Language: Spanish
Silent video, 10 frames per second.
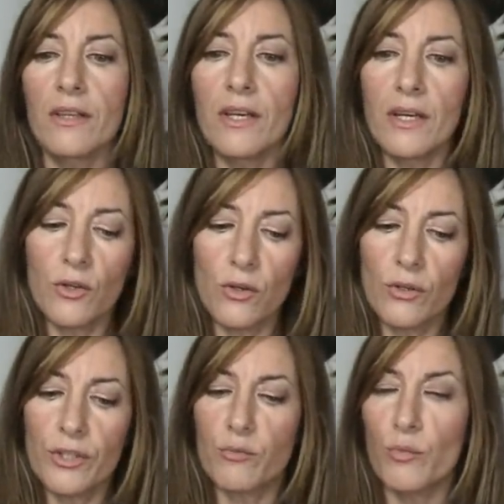De
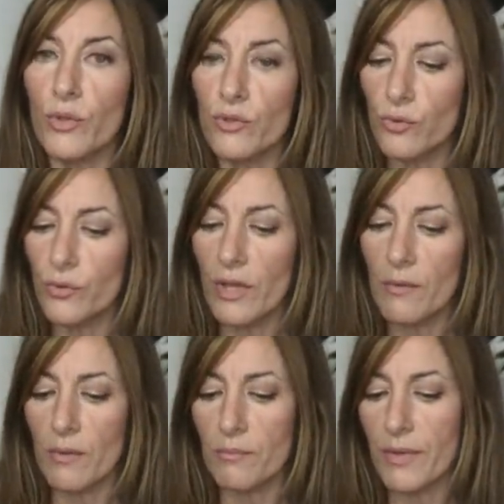color, es muy
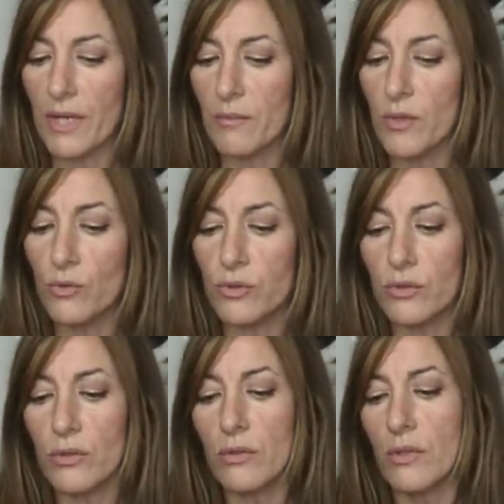oscura para mi
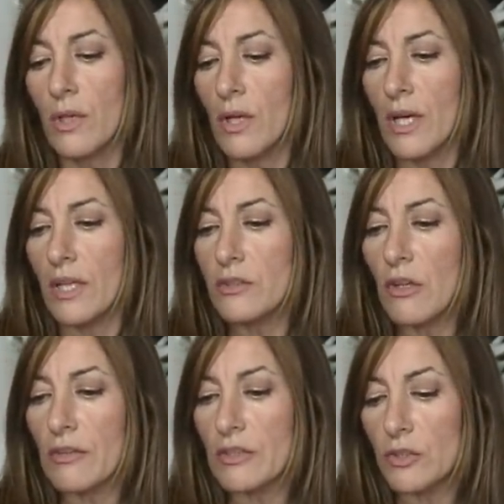gusto.
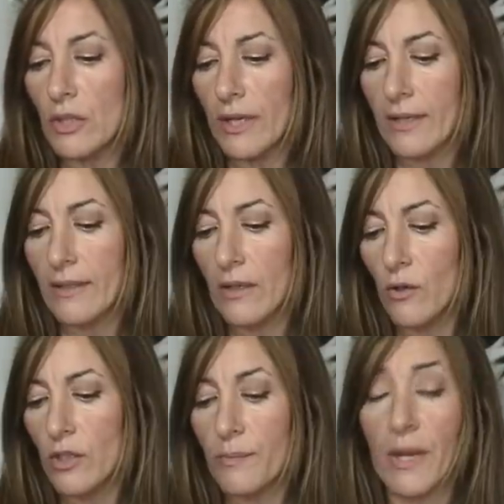Entonces yo la que
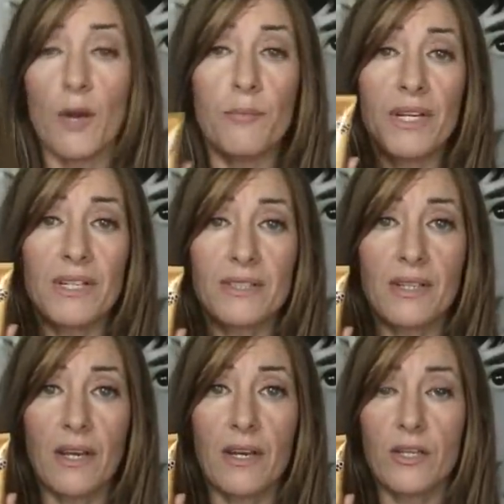tengo es para pieles
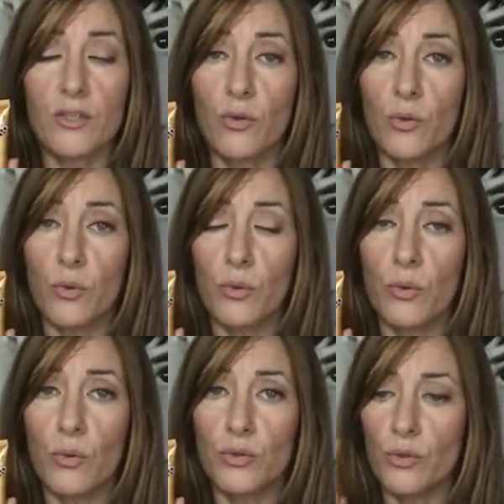claras
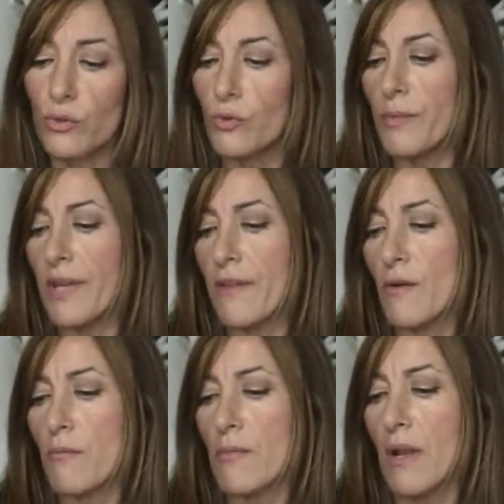o tono
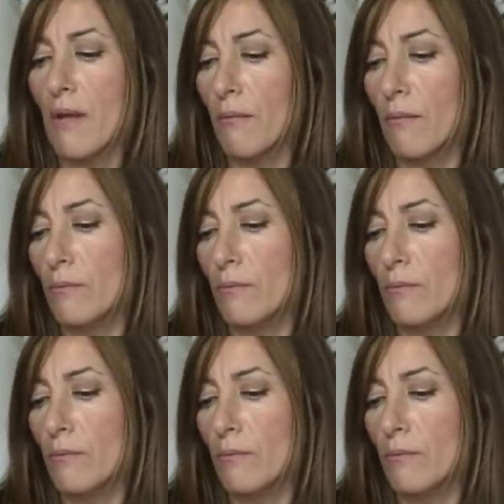medio, ¿vale?